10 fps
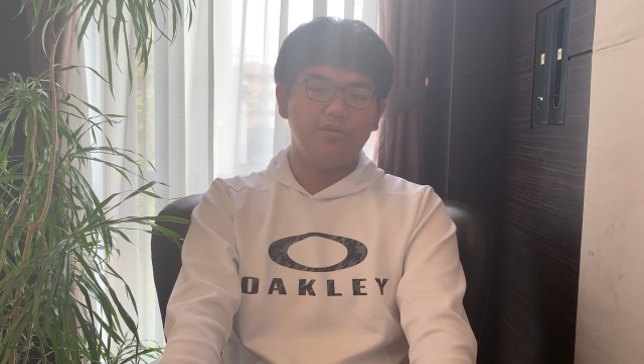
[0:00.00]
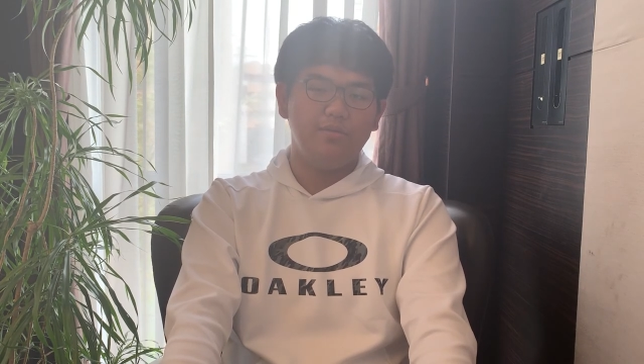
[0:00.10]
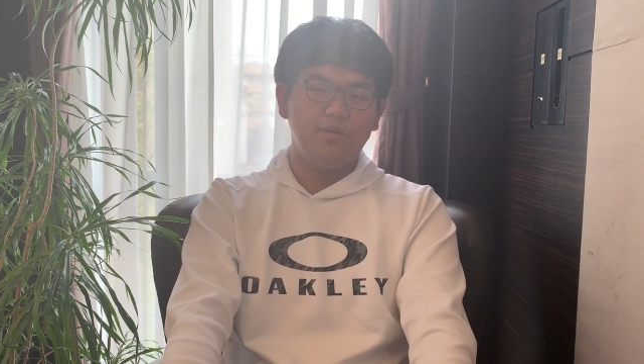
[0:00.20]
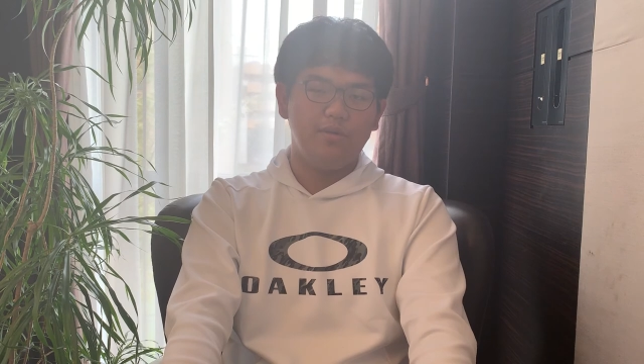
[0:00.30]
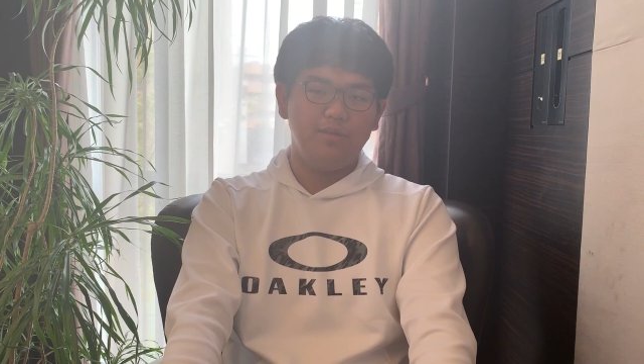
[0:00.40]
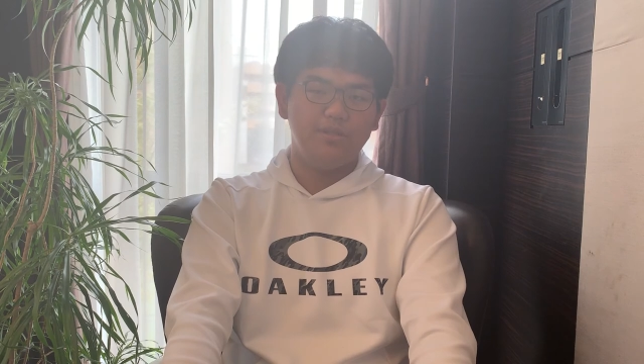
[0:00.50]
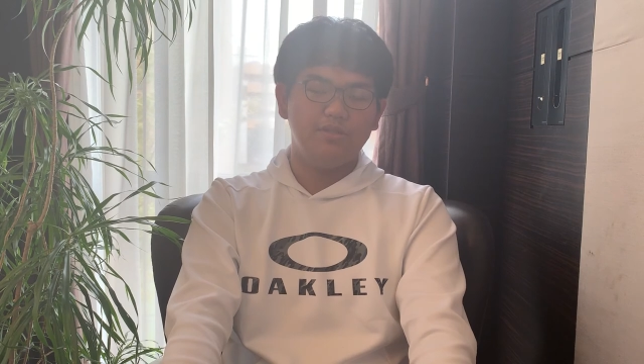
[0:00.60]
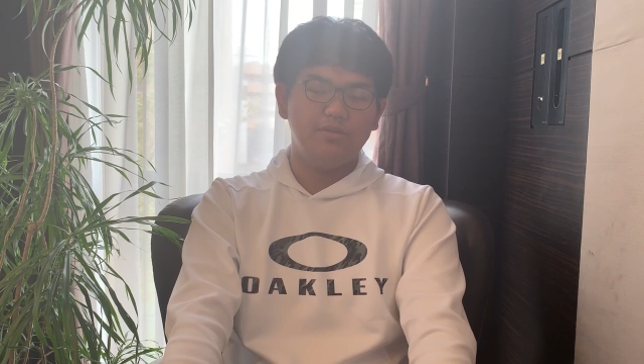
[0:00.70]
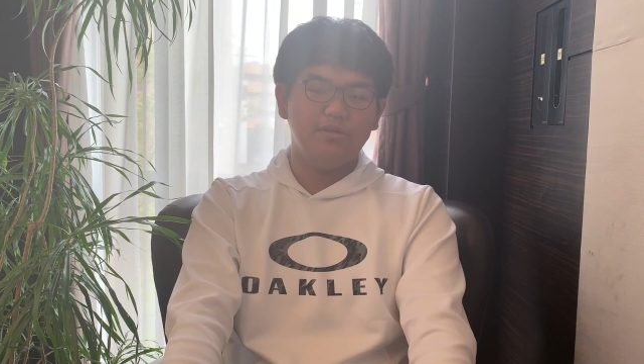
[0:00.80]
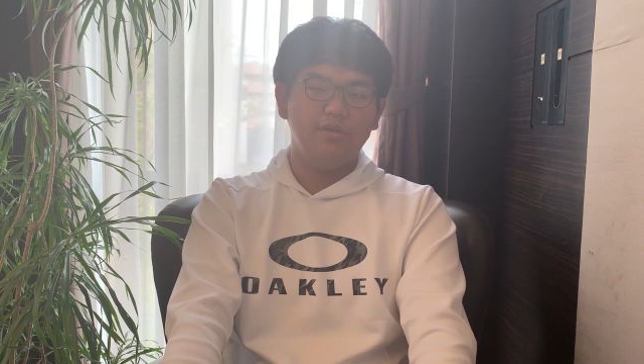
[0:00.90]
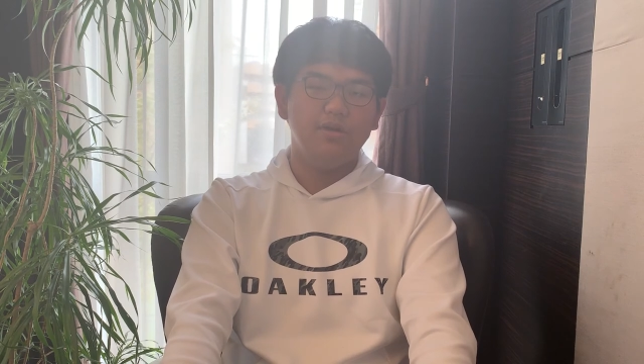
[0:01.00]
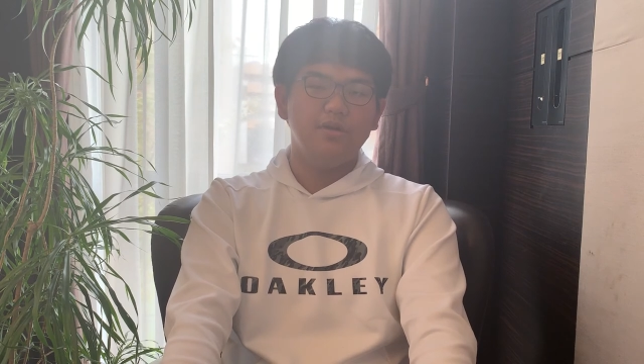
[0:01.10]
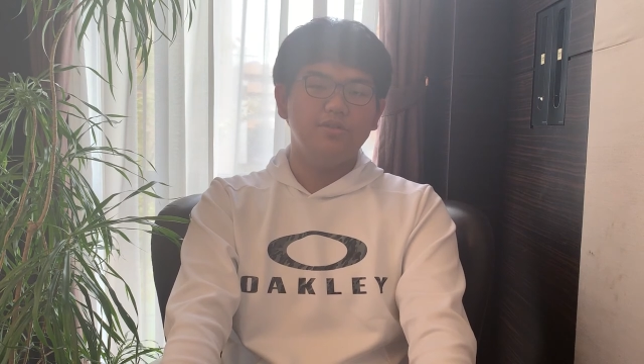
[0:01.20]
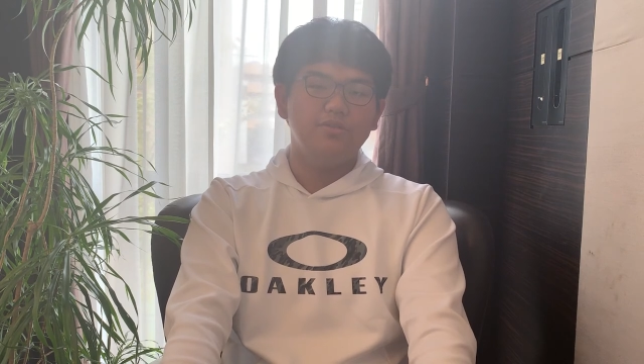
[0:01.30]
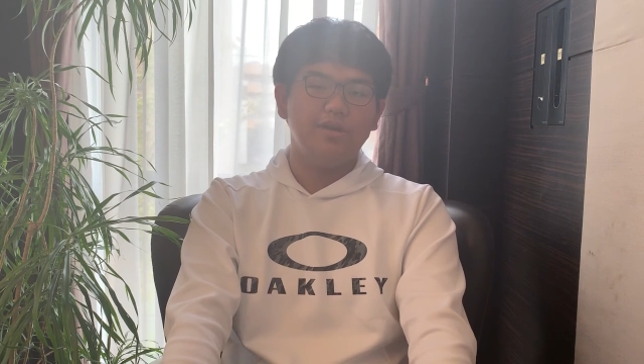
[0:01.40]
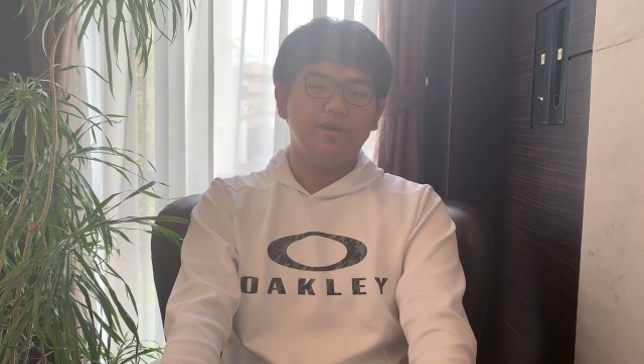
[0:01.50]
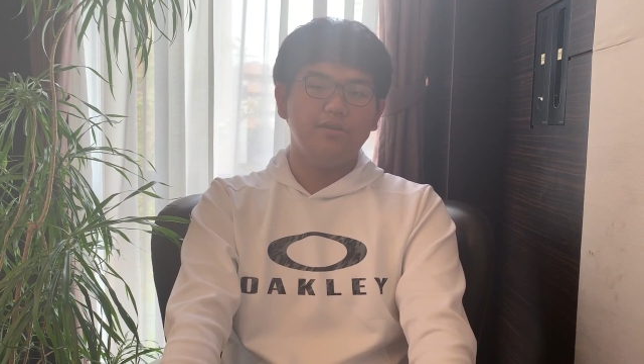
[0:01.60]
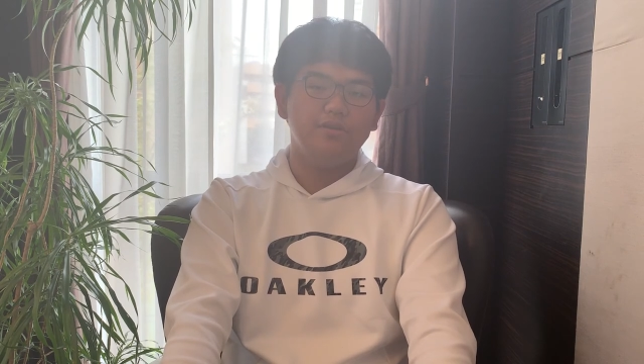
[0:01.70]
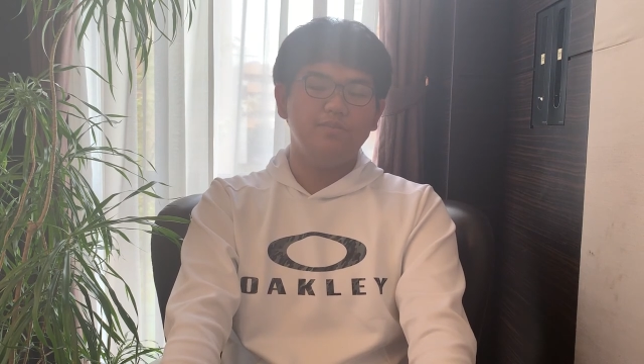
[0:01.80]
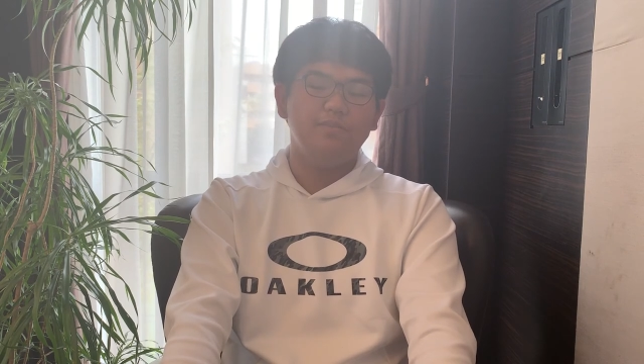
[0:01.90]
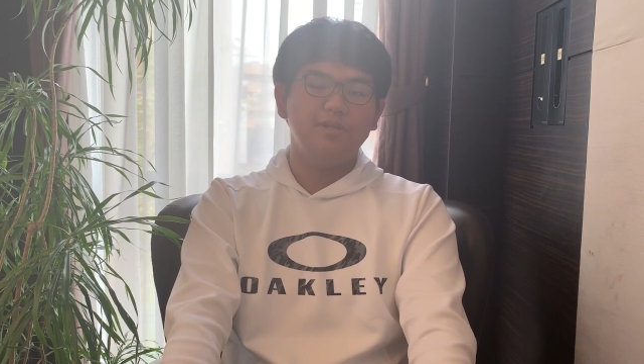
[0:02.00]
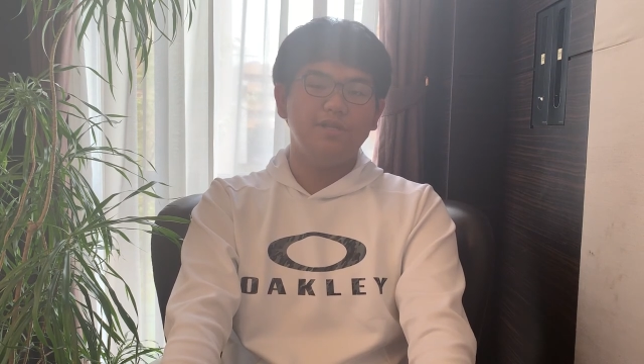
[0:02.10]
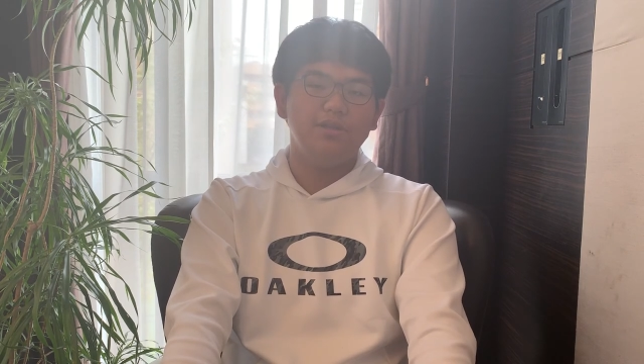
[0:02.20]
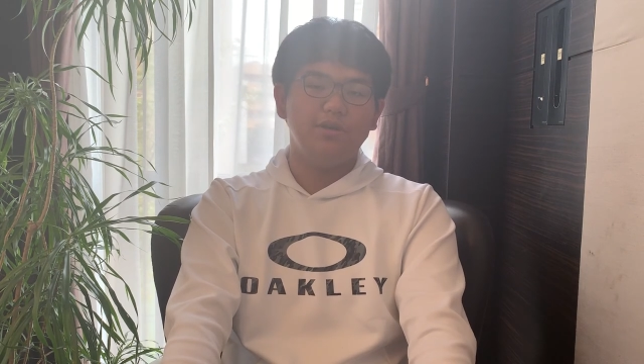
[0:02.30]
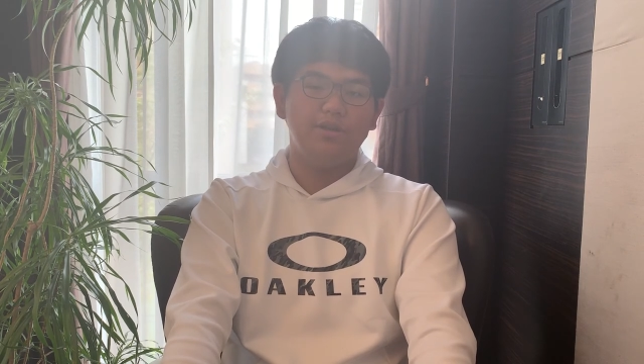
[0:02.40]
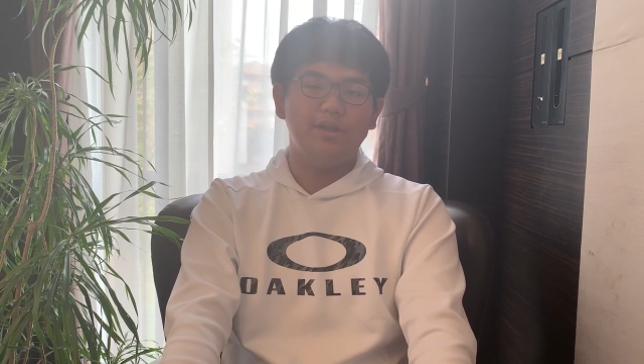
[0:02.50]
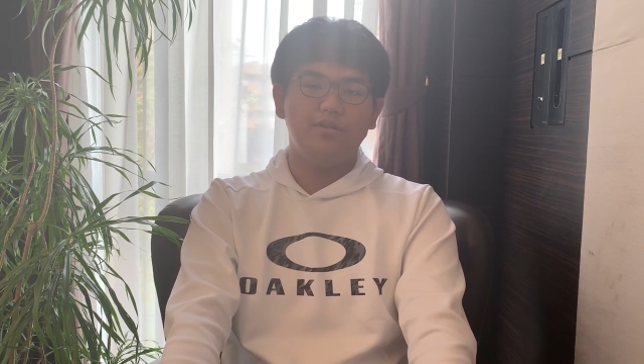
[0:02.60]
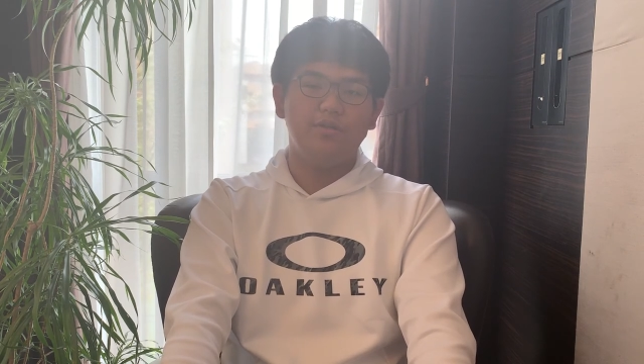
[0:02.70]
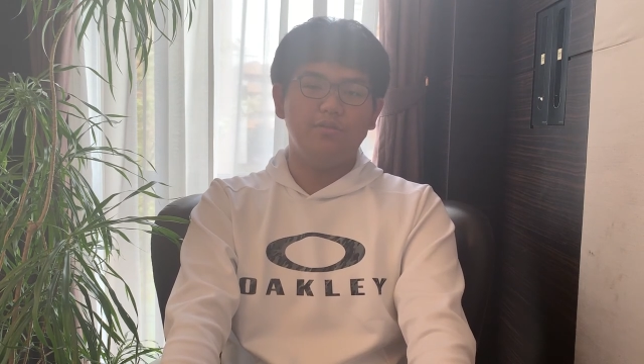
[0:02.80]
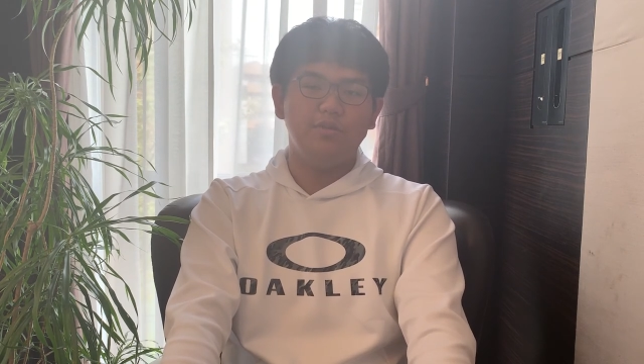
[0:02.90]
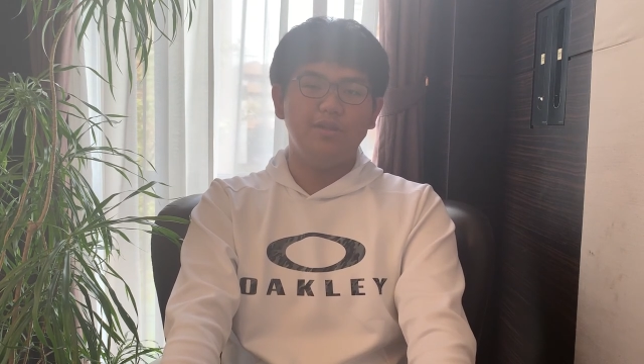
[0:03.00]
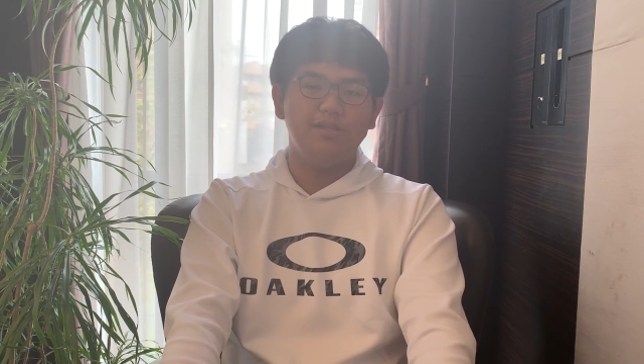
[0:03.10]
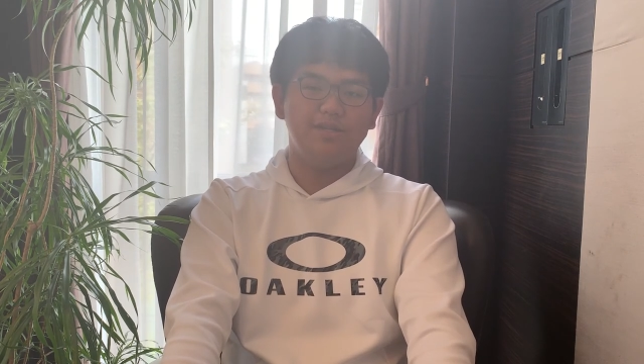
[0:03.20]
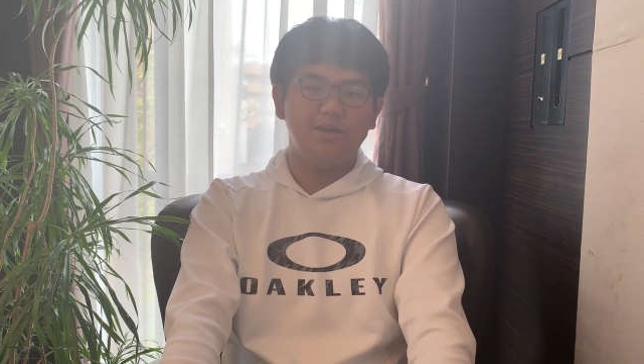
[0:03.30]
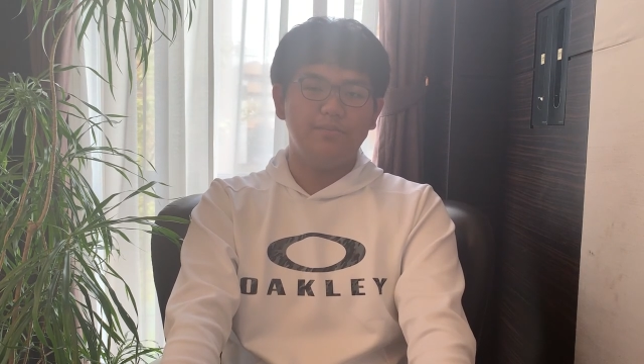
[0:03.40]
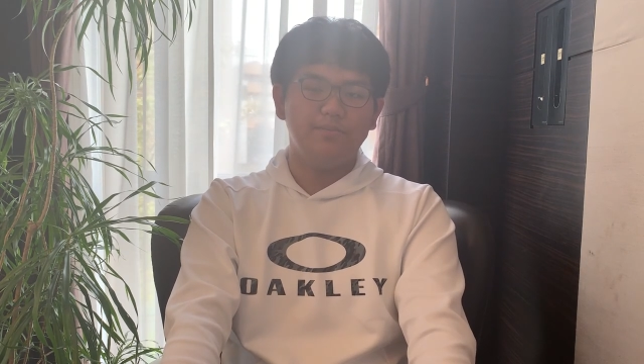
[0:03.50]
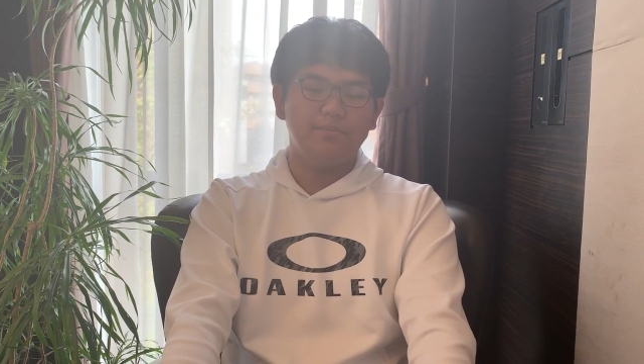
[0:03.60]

び込み、その収益の じゅっパーセント をいただくというものでした。